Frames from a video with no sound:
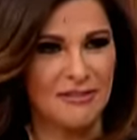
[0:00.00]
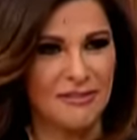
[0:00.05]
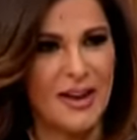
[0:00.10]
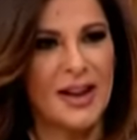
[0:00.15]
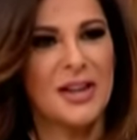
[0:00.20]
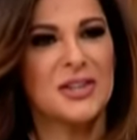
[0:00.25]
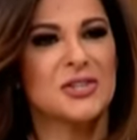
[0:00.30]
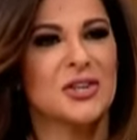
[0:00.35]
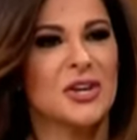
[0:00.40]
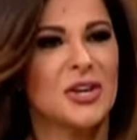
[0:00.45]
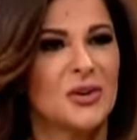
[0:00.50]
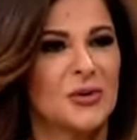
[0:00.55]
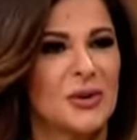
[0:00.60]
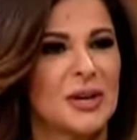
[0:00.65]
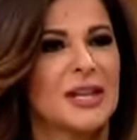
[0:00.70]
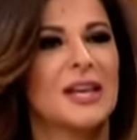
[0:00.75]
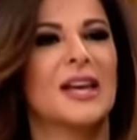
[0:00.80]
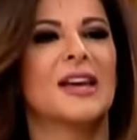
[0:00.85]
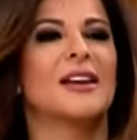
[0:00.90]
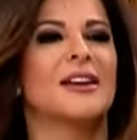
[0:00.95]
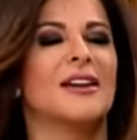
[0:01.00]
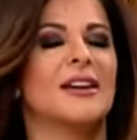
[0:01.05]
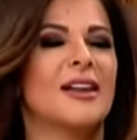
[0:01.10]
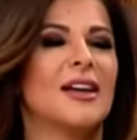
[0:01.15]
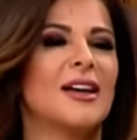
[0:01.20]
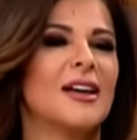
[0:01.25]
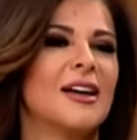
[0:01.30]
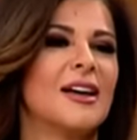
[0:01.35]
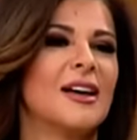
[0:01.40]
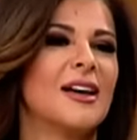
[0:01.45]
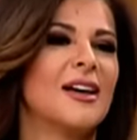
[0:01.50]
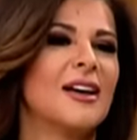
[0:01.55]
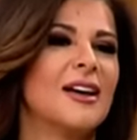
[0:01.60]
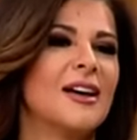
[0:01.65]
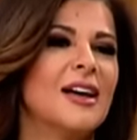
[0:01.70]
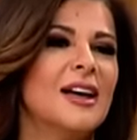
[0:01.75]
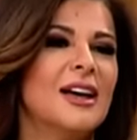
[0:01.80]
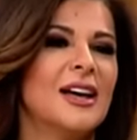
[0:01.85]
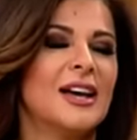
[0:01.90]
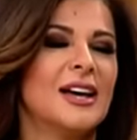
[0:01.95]
فاشن وان كان صح. آه،
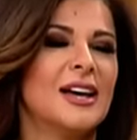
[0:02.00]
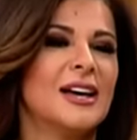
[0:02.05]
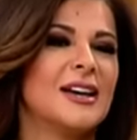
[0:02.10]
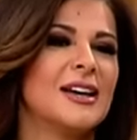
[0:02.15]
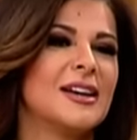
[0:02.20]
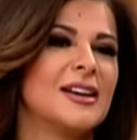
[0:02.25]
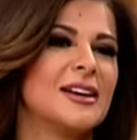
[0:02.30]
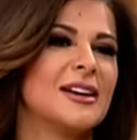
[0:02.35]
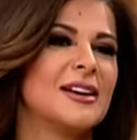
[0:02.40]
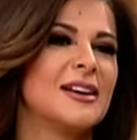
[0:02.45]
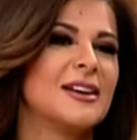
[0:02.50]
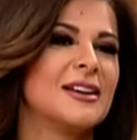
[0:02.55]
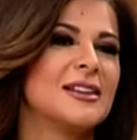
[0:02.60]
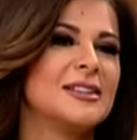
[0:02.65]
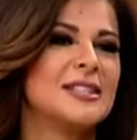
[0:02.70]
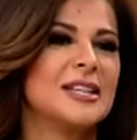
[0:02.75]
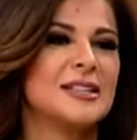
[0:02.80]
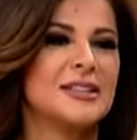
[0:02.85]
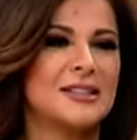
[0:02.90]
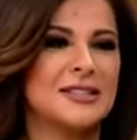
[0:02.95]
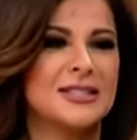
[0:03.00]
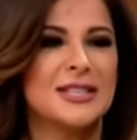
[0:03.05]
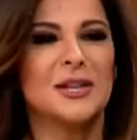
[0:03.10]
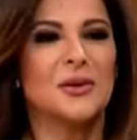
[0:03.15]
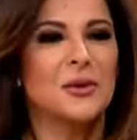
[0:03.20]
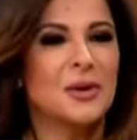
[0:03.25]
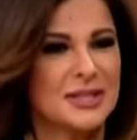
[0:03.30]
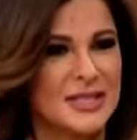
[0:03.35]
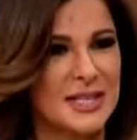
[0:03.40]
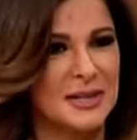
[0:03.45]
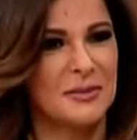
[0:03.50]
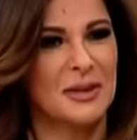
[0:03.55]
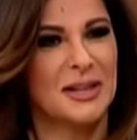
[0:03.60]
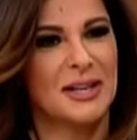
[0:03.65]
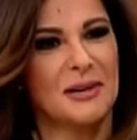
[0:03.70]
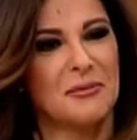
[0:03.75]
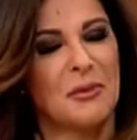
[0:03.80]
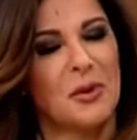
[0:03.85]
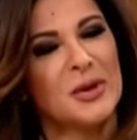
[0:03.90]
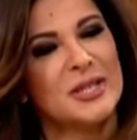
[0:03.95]
آه، دياتيك وكثير
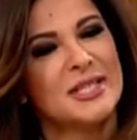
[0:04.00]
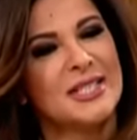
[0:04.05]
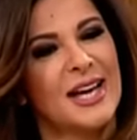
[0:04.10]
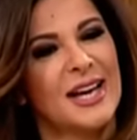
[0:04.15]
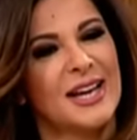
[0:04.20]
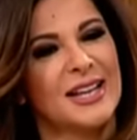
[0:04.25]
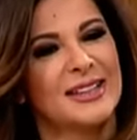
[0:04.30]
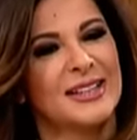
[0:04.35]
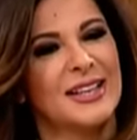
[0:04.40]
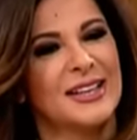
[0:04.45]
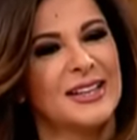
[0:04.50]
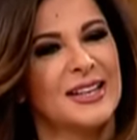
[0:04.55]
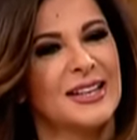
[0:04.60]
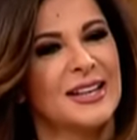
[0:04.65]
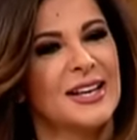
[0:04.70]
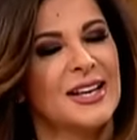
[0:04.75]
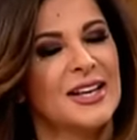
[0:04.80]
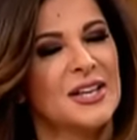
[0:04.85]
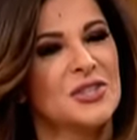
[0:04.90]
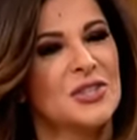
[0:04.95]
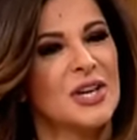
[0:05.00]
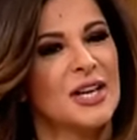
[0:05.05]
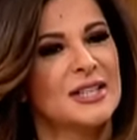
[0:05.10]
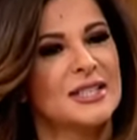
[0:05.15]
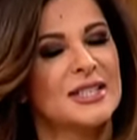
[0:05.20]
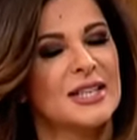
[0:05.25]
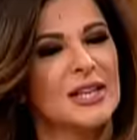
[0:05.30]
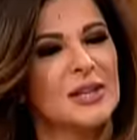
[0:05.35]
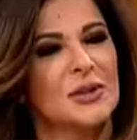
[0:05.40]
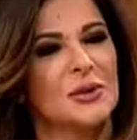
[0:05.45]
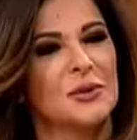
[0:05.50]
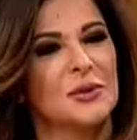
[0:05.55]
من المواضيع الثانيه بما انه